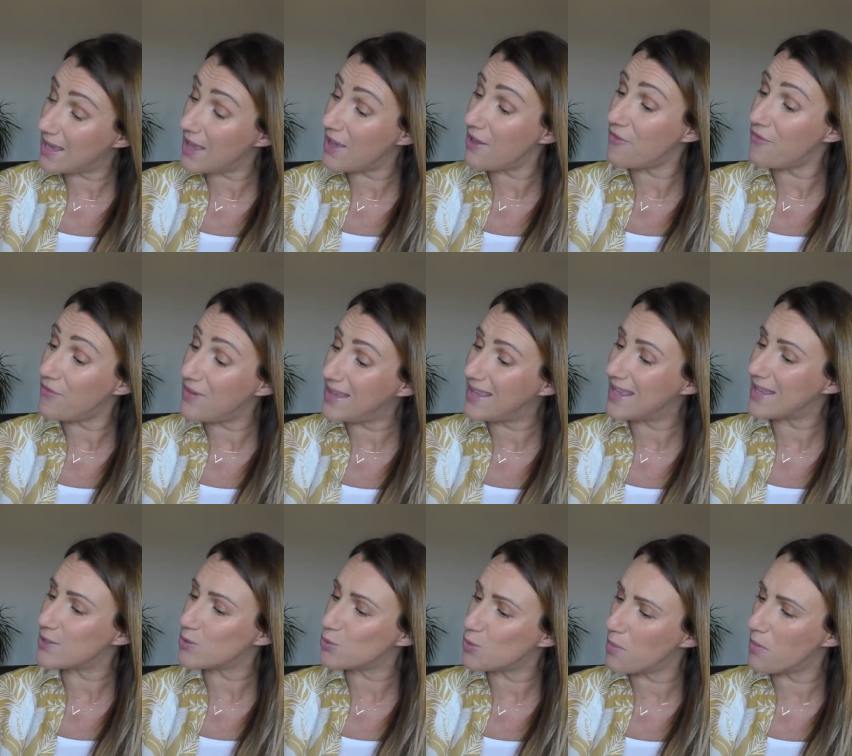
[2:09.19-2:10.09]

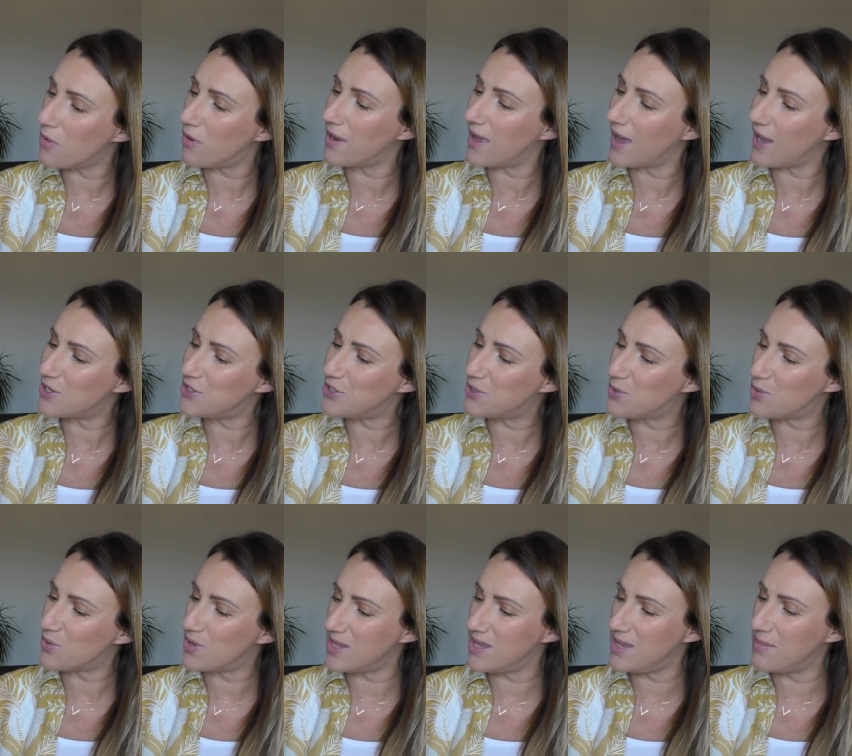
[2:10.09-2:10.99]
efficacement les
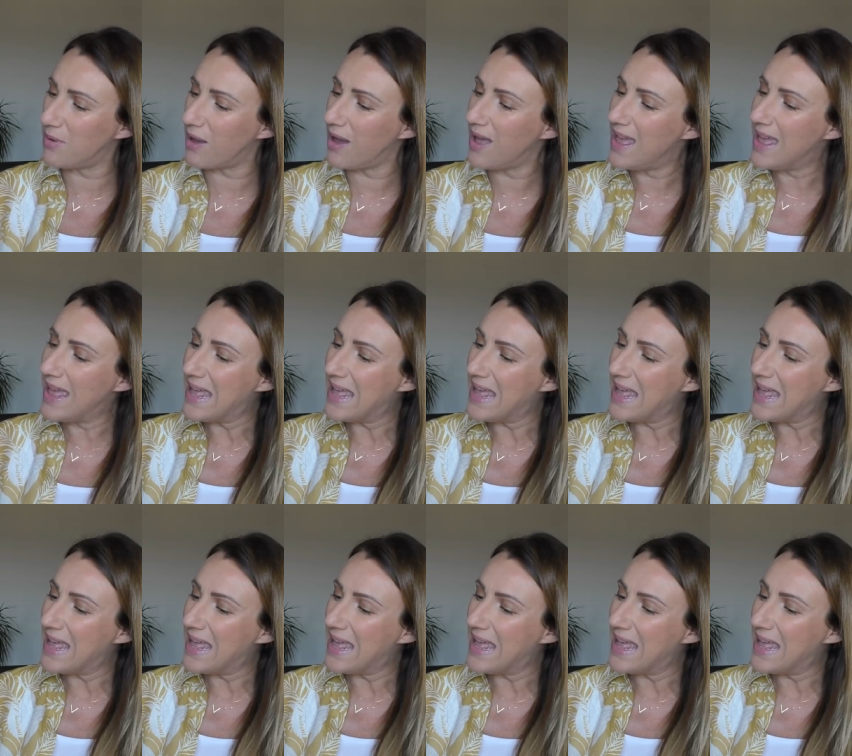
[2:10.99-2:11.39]
radicaux libres,